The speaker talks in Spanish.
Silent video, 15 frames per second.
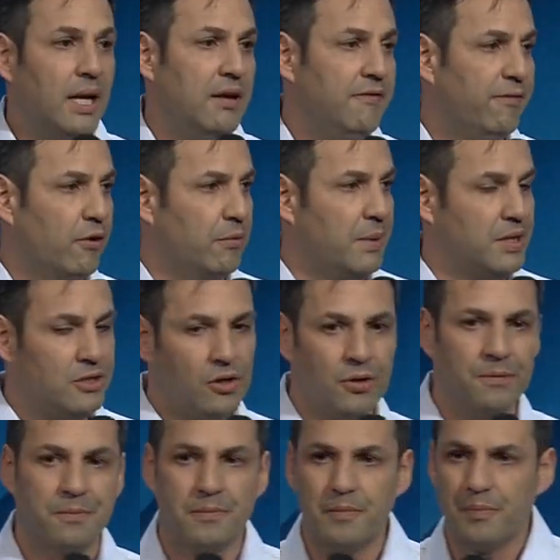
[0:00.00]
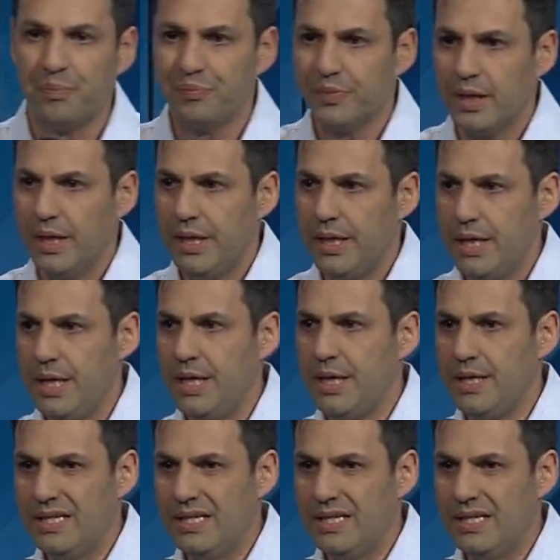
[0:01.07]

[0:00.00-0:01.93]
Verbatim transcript: de la información y